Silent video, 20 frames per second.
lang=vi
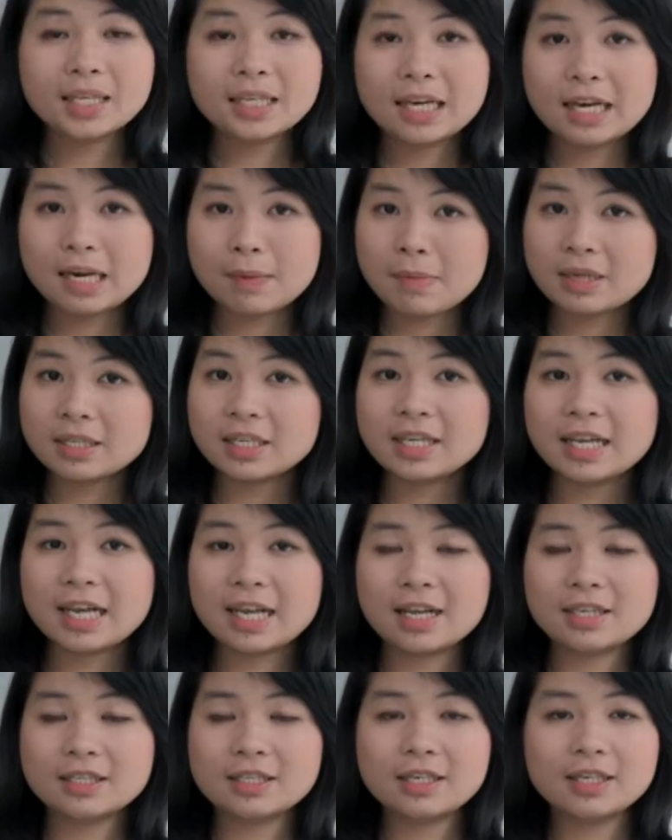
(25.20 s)
khi ra mắt chiếc
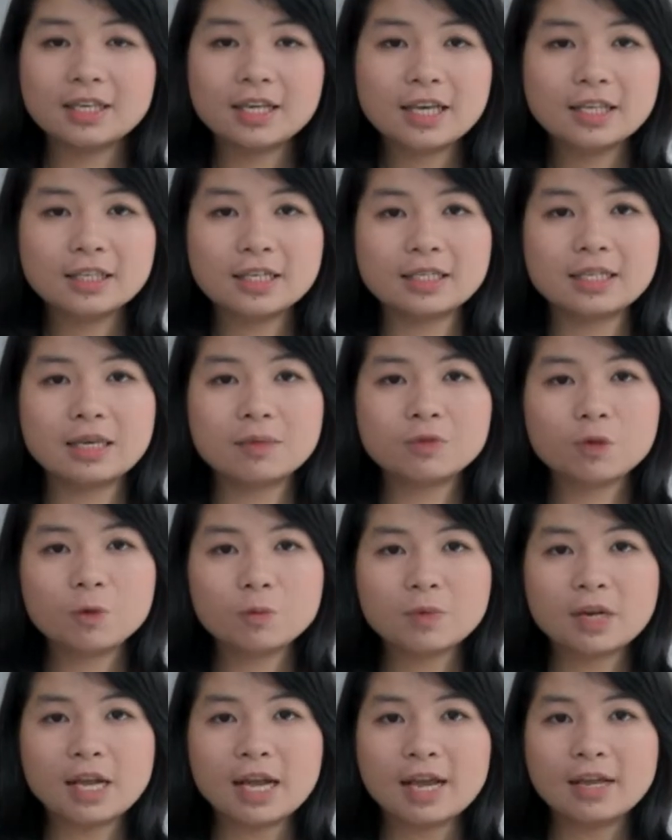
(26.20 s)
Galaxy Gear thì
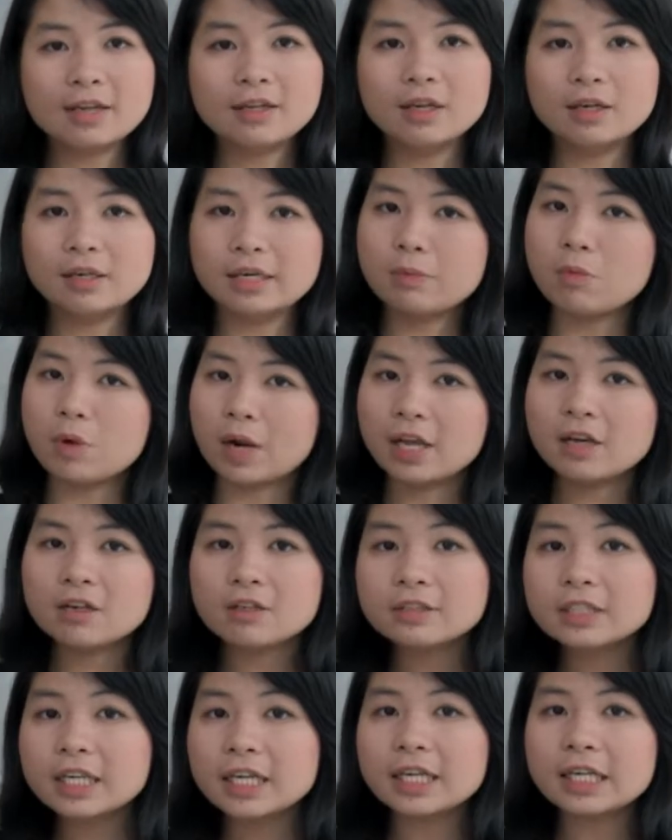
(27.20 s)
Samsung đã định ra một cái
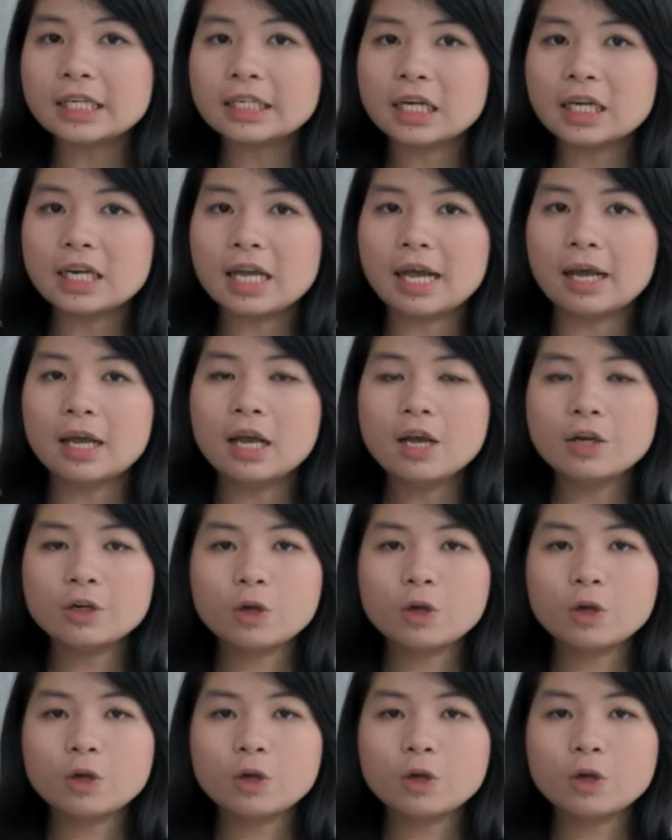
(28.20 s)
hướng đi đó là